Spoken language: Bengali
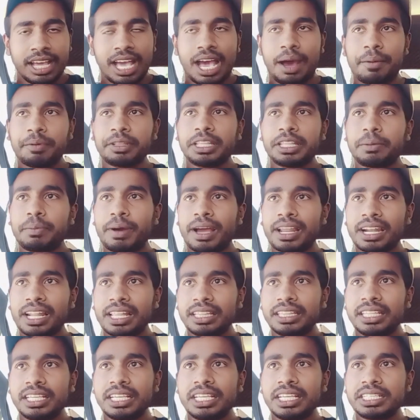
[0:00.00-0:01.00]
আমাদের
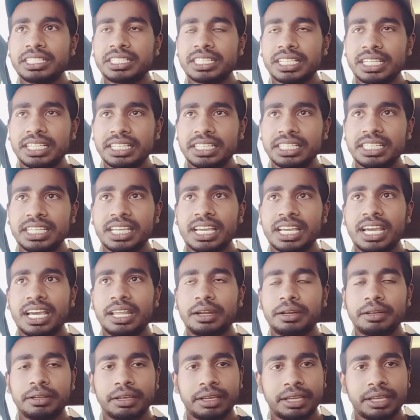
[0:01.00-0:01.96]
বাংলাদেশ ইন্ডিয়ান